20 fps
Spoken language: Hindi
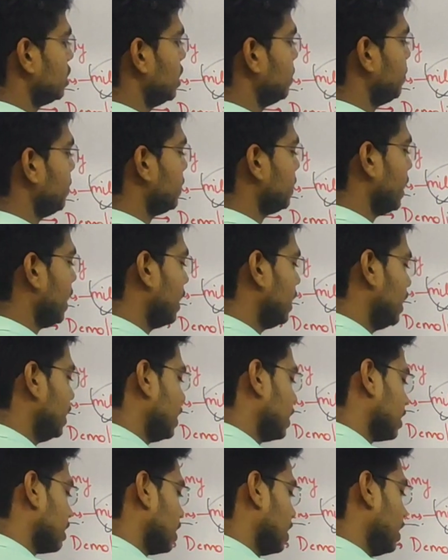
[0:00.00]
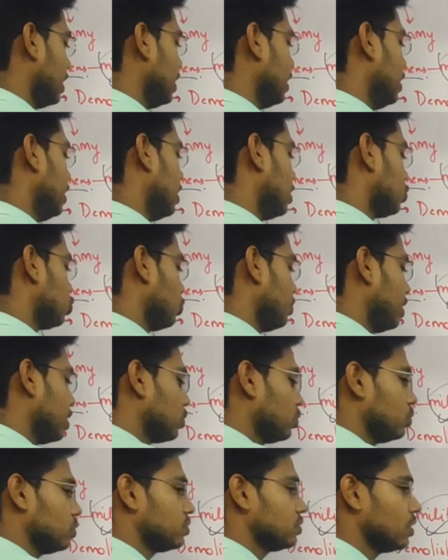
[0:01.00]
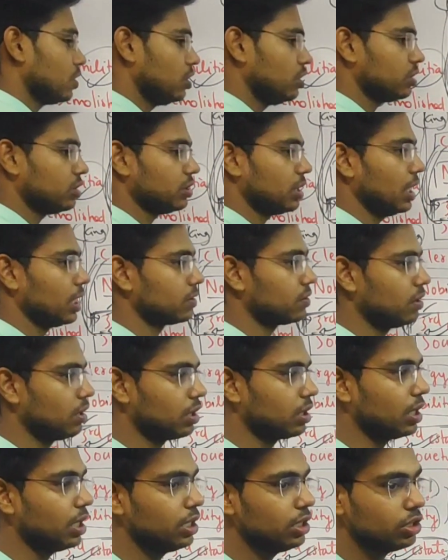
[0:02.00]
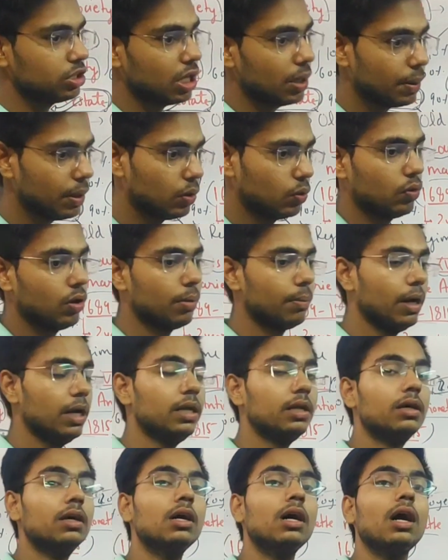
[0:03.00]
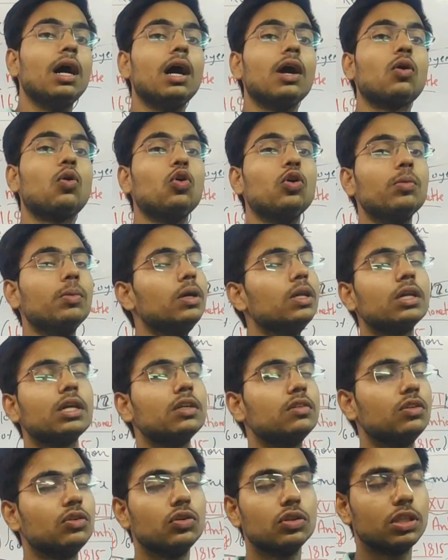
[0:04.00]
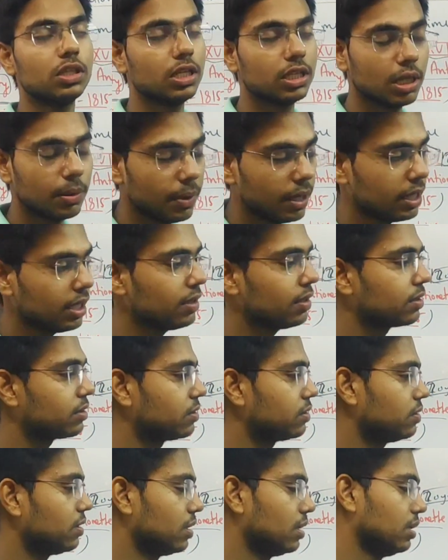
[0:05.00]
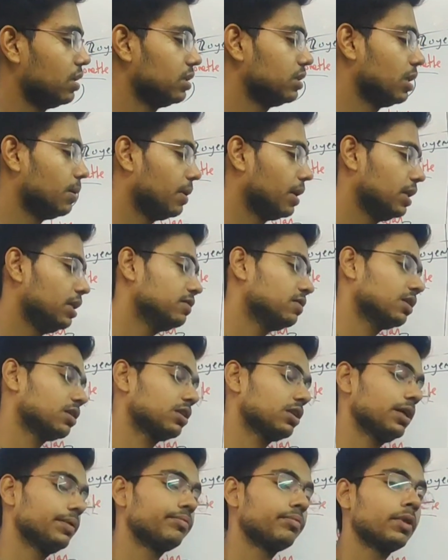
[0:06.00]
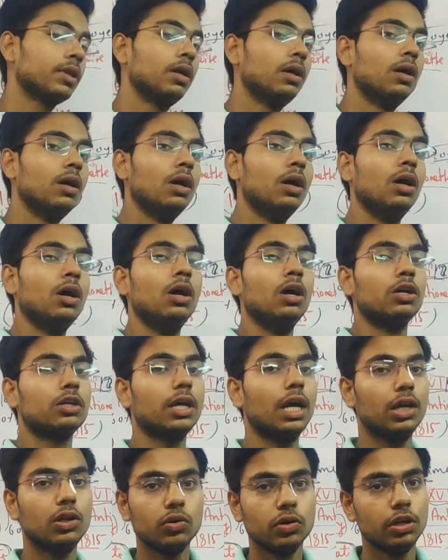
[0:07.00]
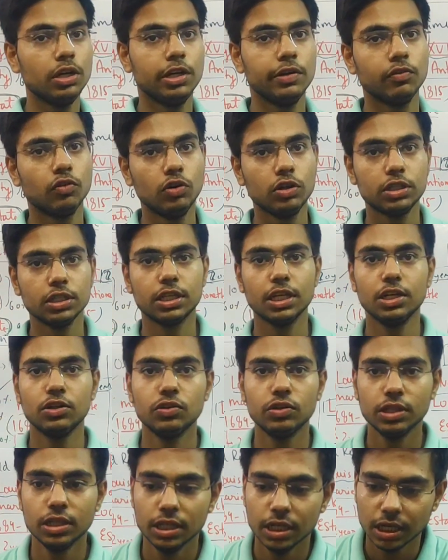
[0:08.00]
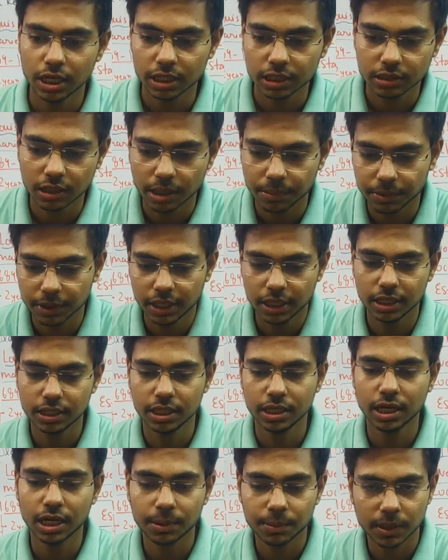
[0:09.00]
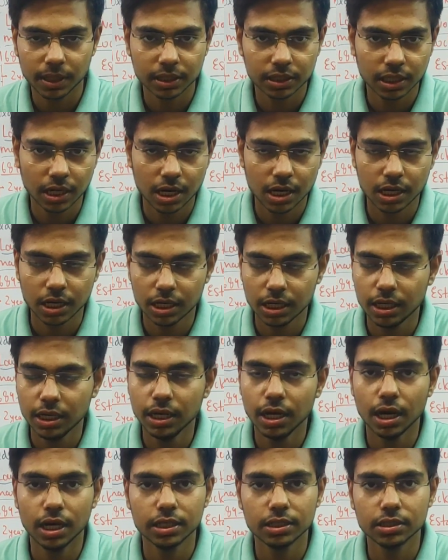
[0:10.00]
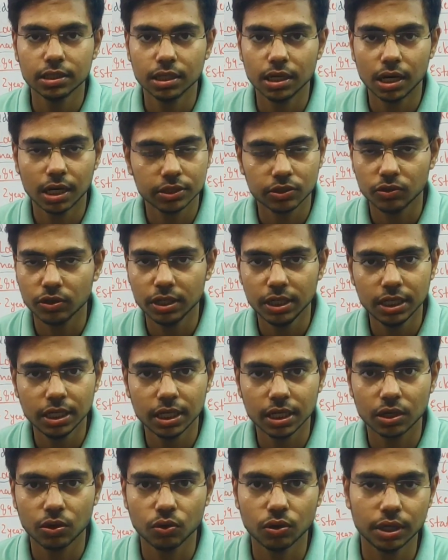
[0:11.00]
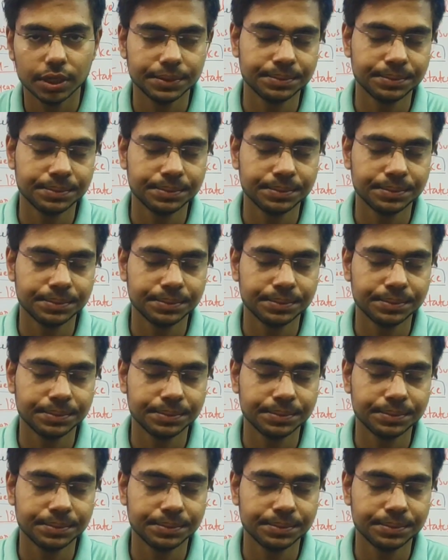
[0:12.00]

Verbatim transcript: पे टैर ही लग रहा है तो वे को सॉलिड टैक्स लग रहा है ये दबे हुए हैं भाई कोई भी किसी को इतना दबा ही ना दबा नहीं सकता क्या इन्होंने रिवोल्ट किया इन्होंने अपने अधिकार मांगने के लिए आंदोलन नहीं करा होगा